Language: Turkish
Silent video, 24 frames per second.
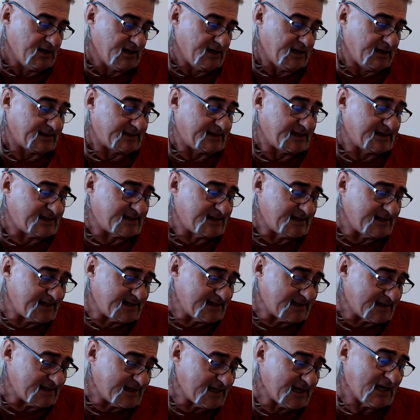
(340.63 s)

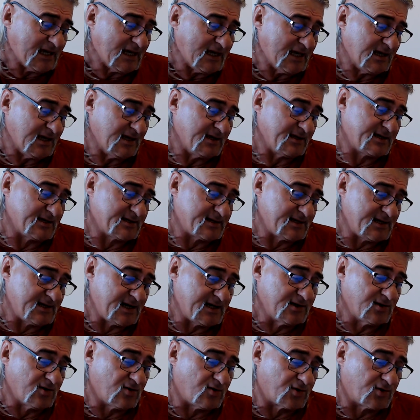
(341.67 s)
gezilerinde gezilerinde
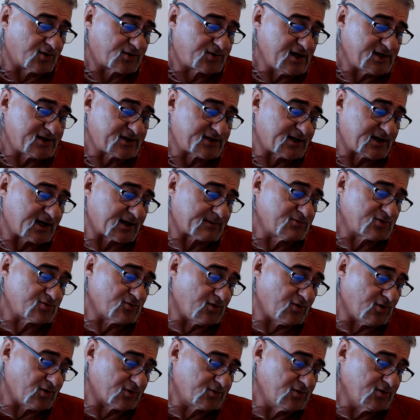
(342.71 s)
ortaya çıkartmış
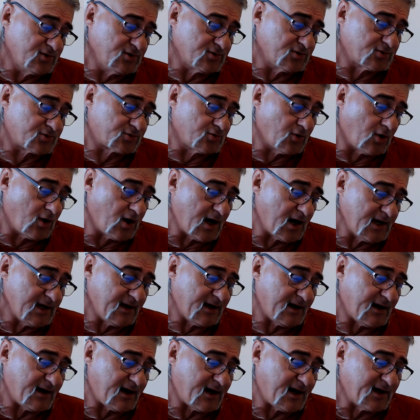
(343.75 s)
olduğu doğal
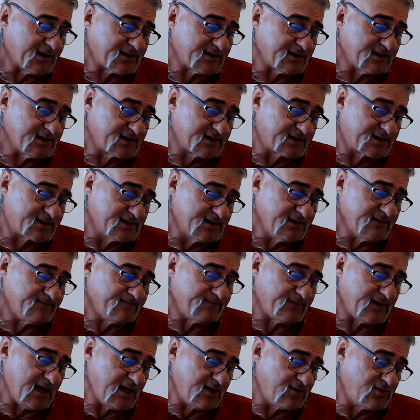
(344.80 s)
at ırkının
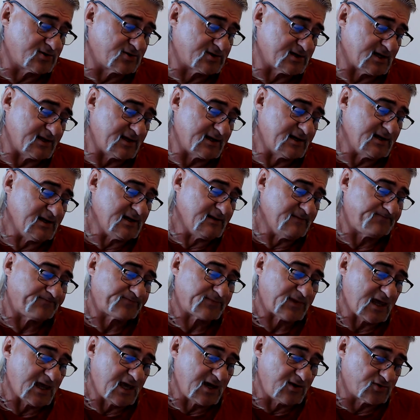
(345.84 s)
en güzelleri
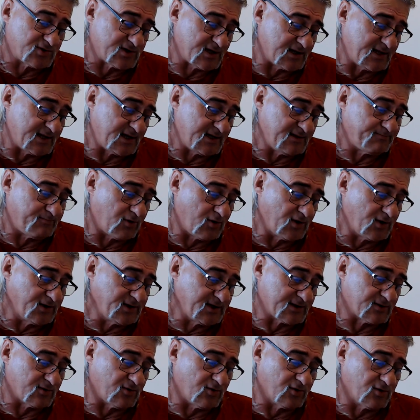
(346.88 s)
en güzelleri Polonya'da
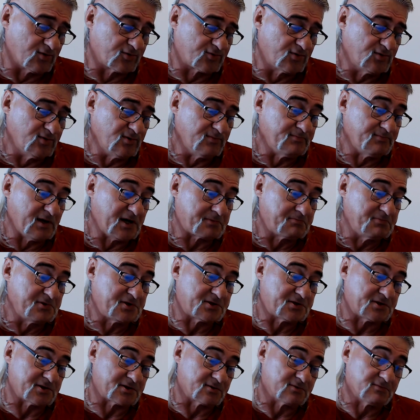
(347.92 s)
olduğunu
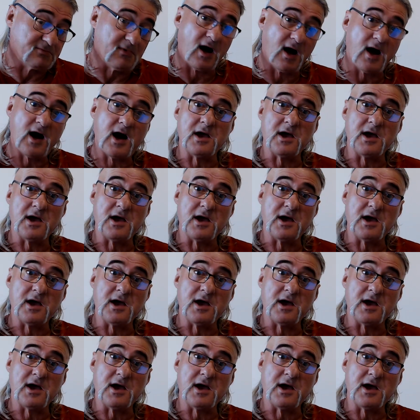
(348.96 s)
belirtmiştir. Vay.